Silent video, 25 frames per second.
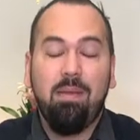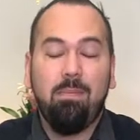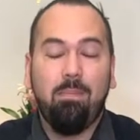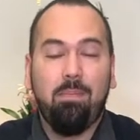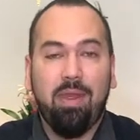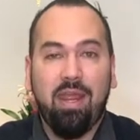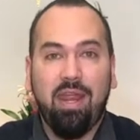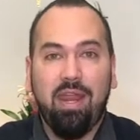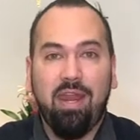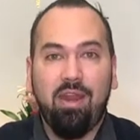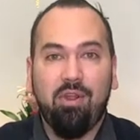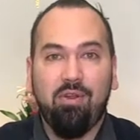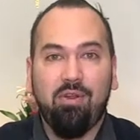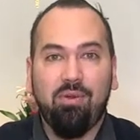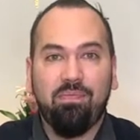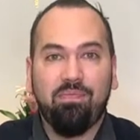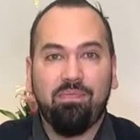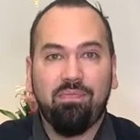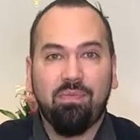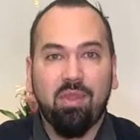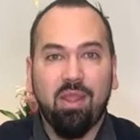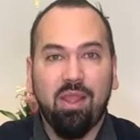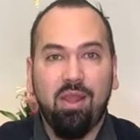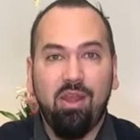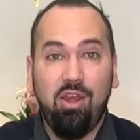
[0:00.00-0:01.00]

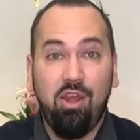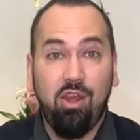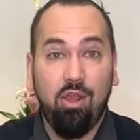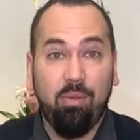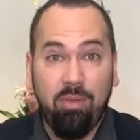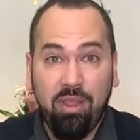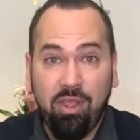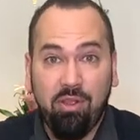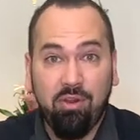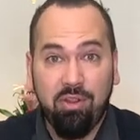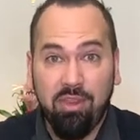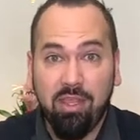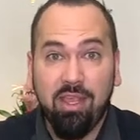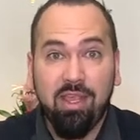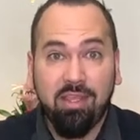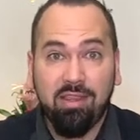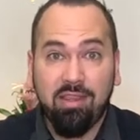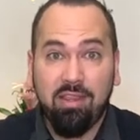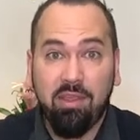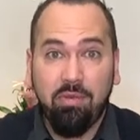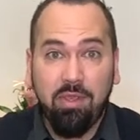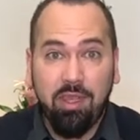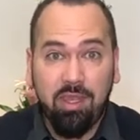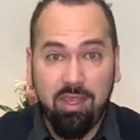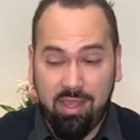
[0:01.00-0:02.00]
Pero lo mejor de
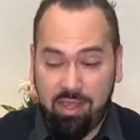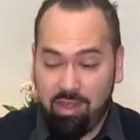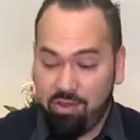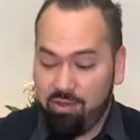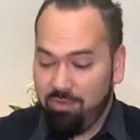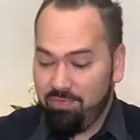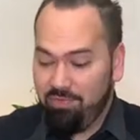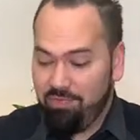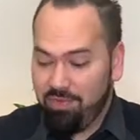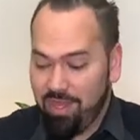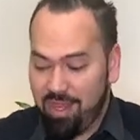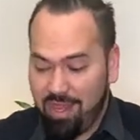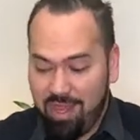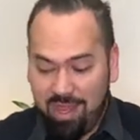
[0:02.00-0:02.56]
este video